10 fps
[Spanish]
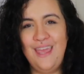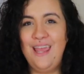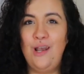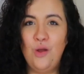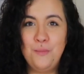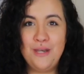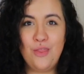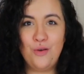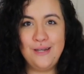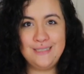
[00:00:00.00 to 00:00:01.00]
y lo he
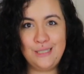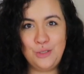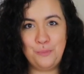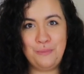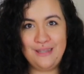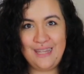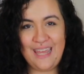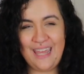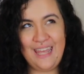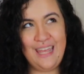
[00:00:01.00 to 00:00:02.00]
combinado con este top
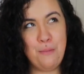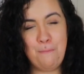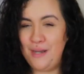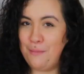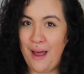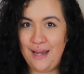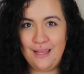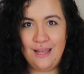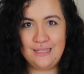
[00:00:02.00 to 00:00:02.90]
de Primark,